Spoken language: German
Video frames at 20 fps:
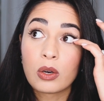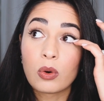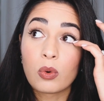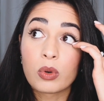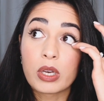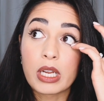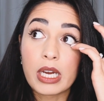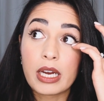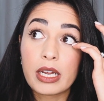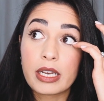
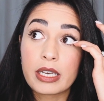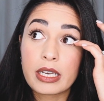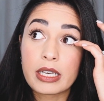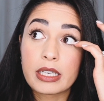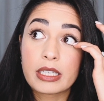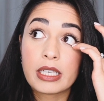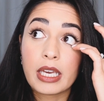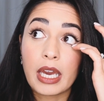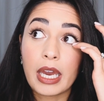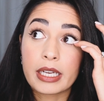oder
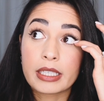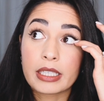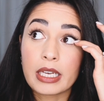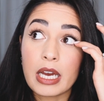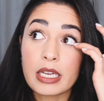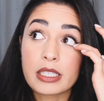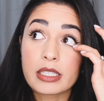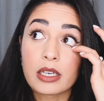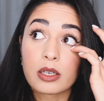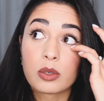direkt
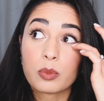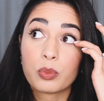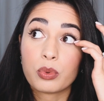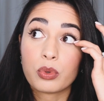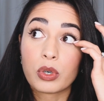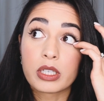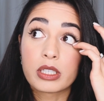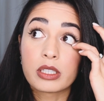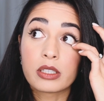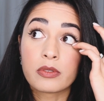nach der
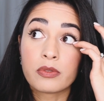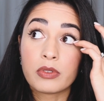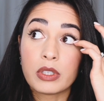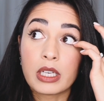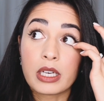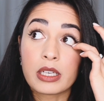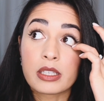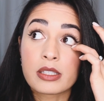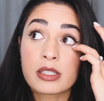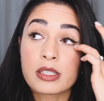Geburt
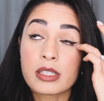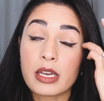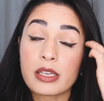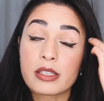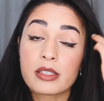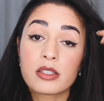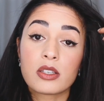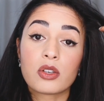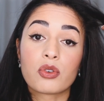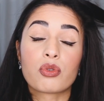wieder ins
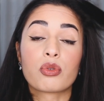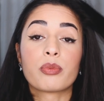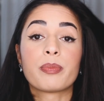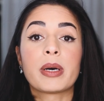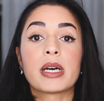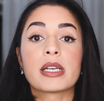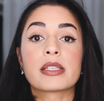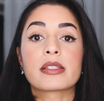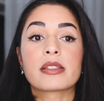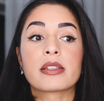Size Zero
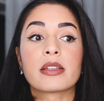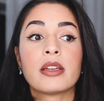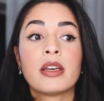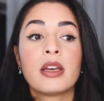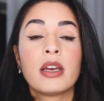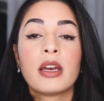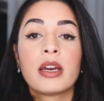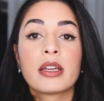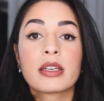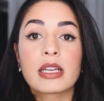passen.
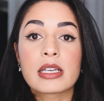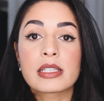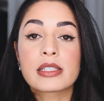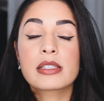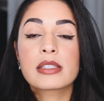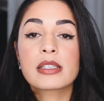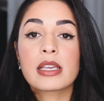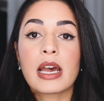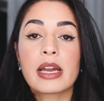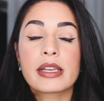Das
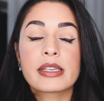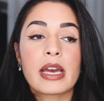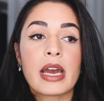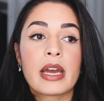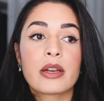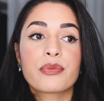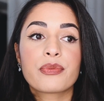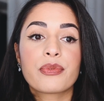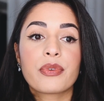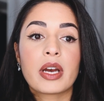ist halt
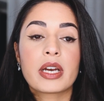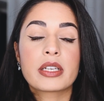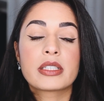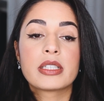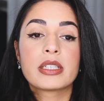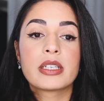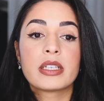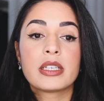einfach die